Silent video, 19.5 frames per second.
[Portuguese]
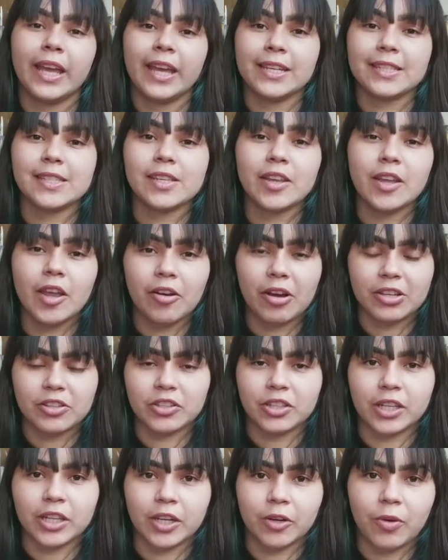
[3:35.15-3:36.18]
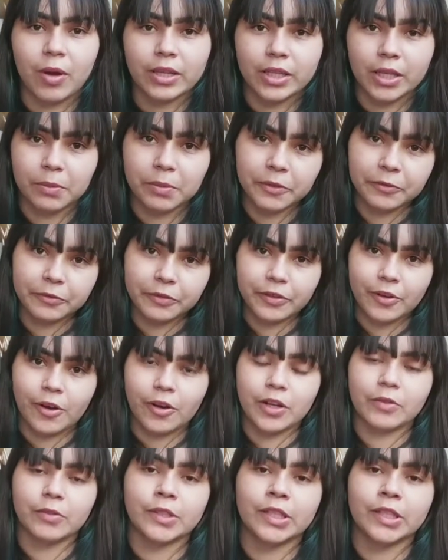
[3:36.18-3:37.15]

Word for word: Esse eu adquiri com a Débora Fiore,